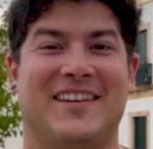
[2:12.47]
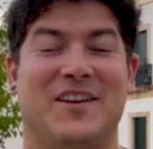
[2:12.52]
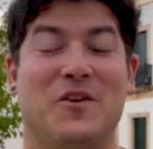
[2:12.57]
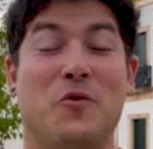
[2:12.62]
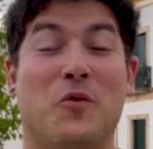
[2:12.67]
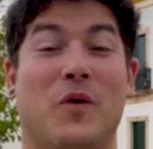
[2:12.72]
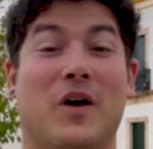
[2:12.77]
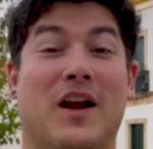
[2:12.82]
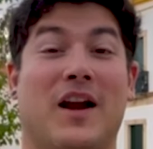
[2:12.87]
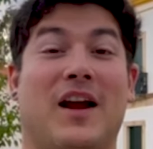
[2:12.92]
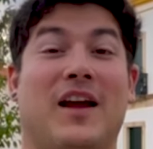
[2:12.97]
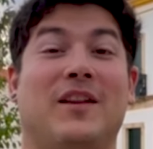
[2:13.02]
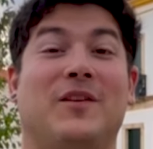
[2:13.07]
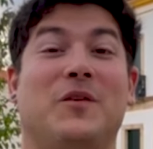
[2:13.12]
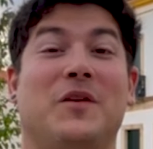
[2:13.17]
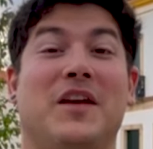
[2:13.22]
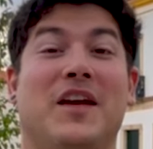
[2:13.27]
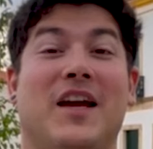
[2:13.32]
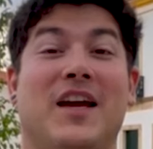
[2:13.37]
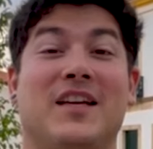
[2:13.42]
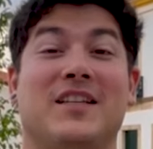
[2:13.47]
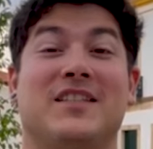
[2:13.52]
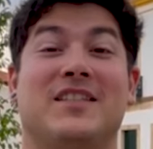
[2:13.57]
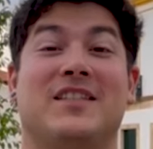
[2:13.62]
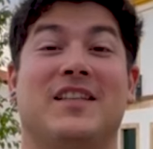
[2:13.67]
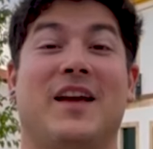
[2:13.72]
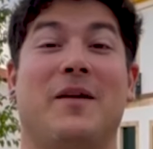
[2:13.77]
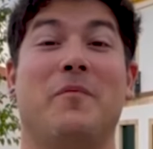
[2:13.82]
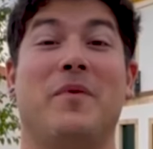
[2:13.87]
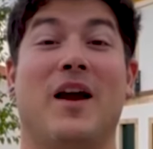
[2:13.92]
E o Crato aí
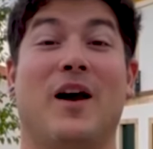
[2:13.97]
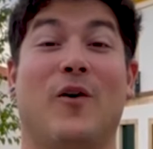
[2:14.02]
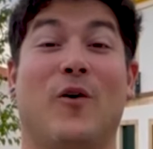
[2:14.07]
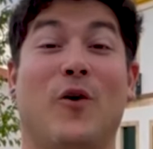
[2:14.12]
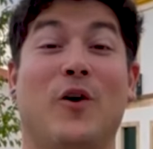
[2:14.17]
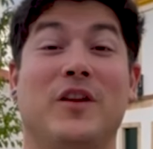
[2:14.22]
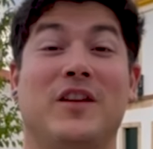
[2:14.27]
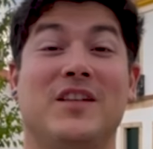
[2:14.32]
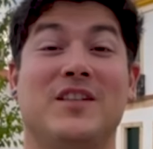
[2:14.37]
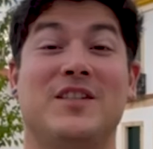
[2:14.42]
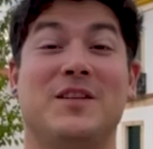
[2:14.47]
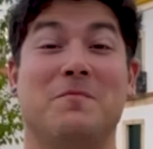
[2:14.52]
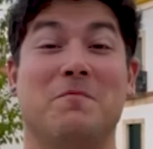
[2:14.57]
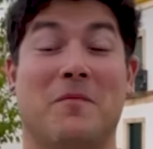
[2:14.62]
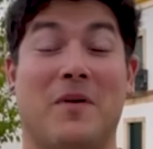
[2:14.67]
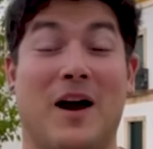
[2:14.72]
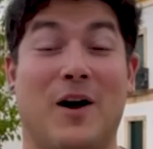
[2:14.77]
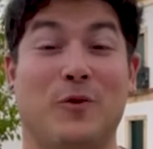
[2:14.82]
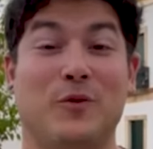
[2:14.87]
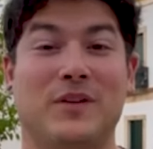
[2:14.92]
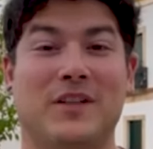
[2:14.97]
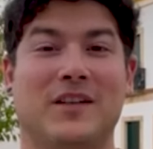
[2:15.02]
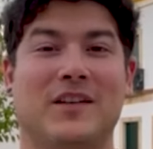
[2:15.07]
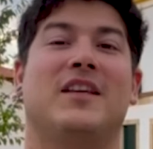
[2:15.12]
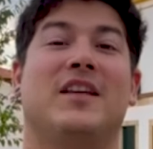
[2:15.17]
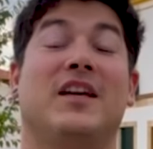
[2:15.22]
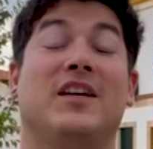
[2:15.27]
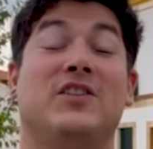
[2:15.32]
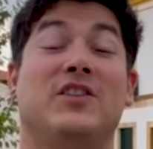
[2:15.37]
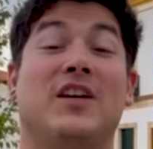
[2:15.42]
recebe a Ordem de Malta,
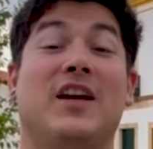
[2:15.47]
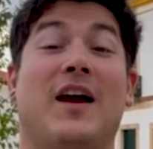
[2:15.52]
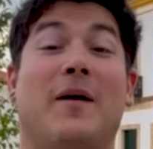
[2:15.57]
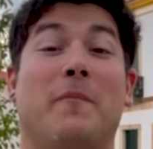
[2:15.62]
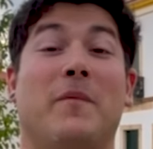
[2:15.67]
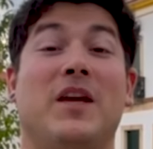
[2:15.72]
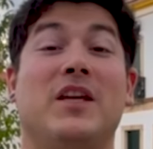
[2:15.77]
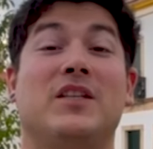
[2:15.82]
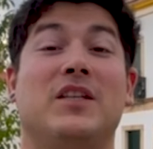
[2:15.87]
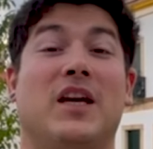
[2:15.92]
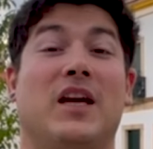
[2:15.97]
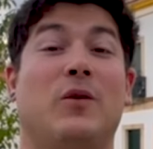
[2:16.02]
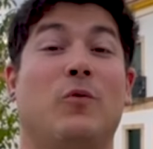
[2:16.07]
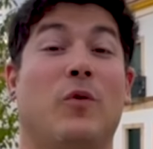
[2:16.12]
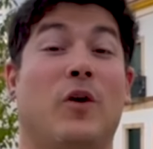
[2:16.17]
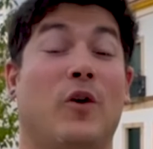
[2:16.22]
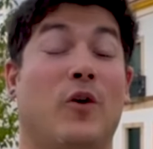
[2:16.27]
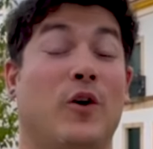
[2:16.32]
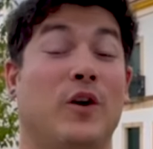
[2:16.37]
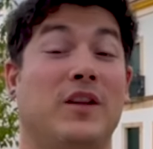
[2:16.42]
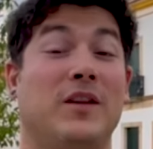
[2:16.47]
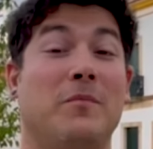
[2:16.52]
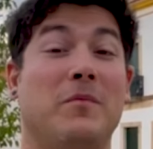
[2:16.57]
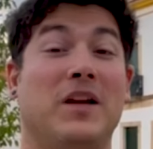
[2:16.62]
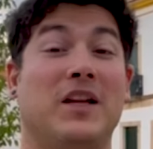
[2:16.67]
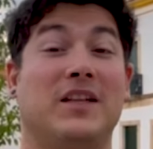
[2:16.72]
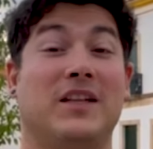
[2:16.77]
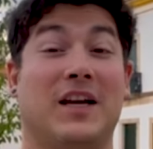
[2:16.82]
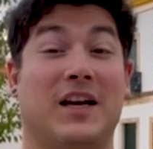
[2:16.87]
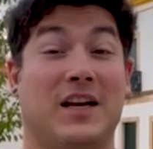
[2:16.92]
que antigamente era uma ordem
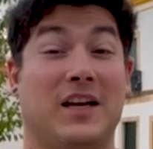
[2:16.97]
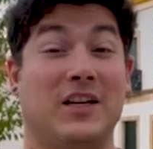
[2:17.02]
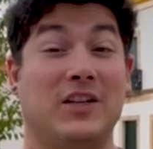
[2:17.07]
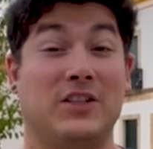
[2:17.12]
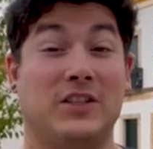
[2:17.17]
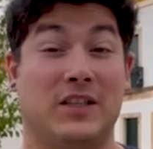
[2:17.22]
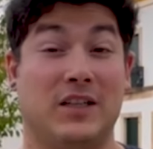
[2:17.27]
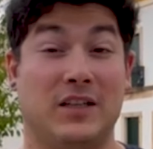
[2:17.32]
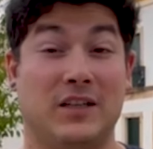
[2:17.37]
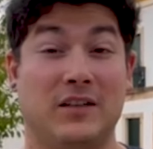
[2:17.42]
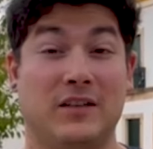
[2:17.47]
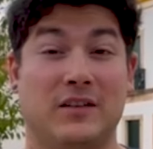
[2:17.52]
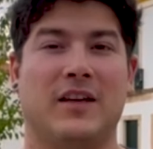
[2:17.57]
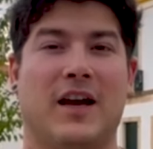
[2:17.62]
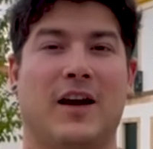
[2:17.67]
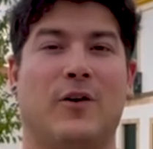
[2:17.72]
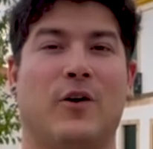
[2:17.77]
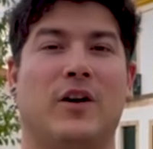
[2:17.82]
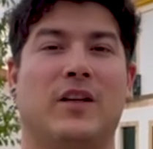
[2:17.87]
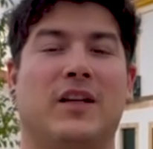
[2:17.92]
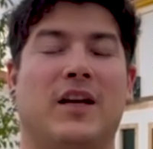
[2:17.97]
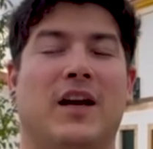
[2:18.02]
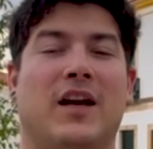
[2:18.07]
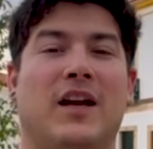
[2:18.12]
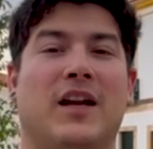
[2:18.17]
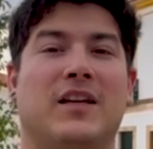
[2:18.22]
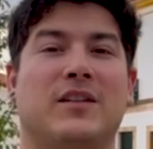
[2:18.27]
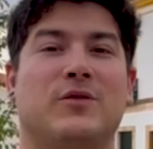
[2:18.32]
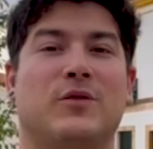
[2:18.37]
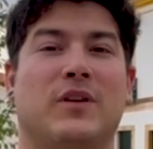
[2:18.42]
militar cristã e agora está
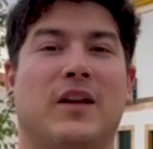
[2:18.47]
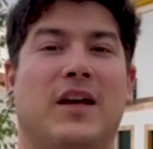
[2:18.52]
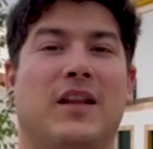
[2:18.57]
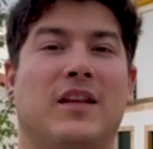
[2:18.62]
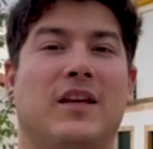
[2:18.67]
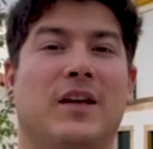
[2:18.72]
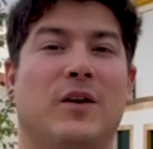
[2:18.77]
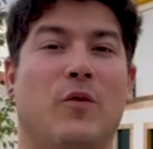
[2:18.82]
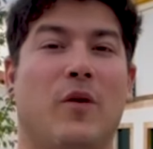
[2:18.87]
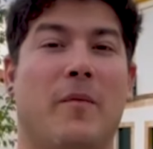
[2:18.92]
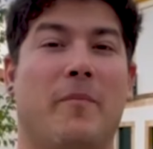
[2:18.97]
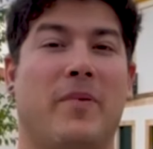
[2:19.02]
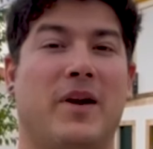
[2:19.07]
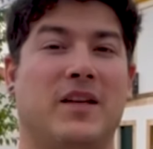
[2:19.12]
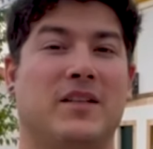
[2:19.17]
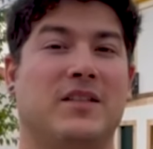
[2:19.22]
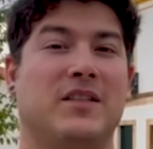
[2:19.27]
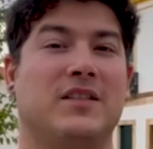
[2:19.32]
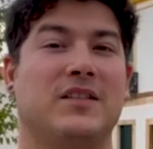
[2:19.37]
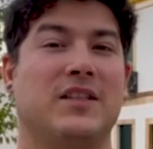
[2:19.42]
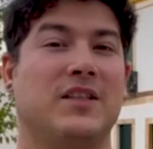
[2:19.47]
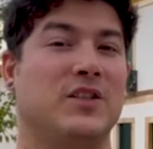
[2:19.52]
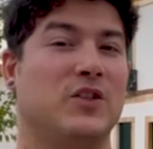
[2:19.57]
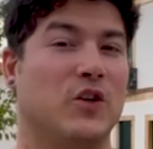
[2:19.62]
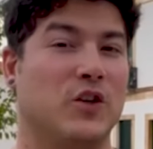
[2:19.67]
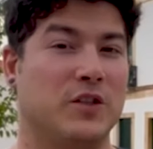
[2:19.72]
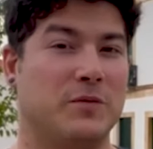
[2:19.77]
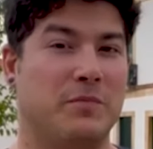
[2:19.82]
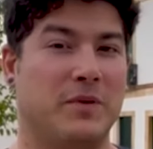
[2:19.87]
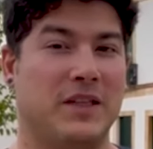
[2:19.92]
relacionada aí com a presença aí de
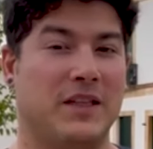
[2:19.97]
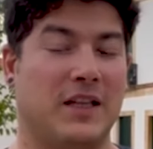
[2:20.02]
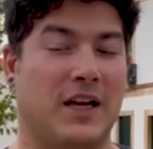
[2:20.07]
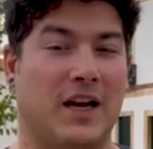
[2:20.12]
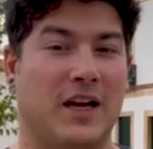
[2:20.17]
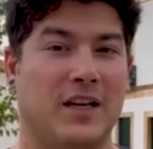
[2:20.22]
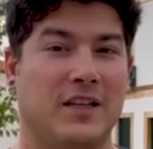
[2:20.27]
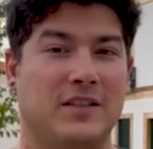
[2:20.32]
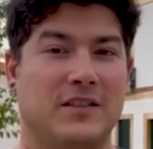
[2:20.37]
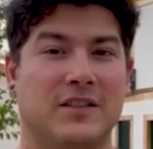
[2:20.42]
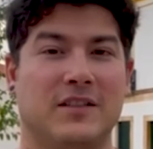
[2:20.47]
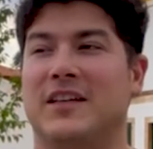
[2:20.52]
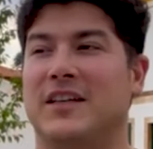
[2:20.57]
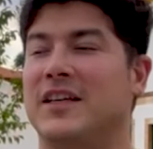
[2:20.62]
hospitais.